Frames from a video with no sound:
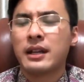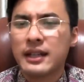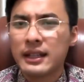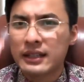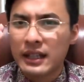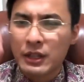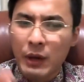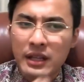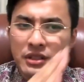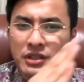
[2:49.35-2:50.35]
更大的
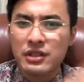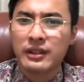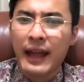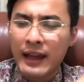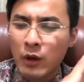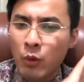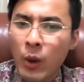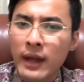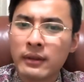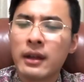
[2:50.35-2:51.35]
原因是台
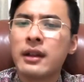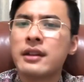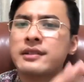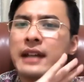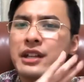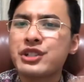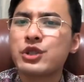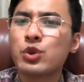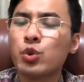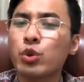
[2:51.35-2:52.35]
湾三十
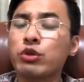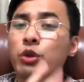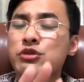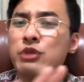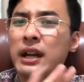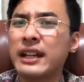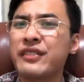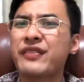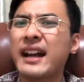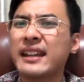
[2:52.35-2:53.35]
五座水利
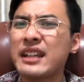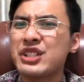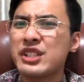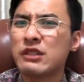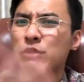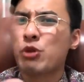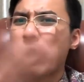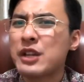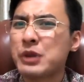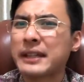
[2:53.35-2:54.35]
发电机组
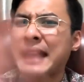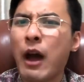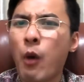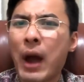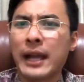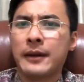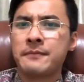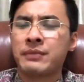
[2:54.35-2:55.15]
完全瘫痪了，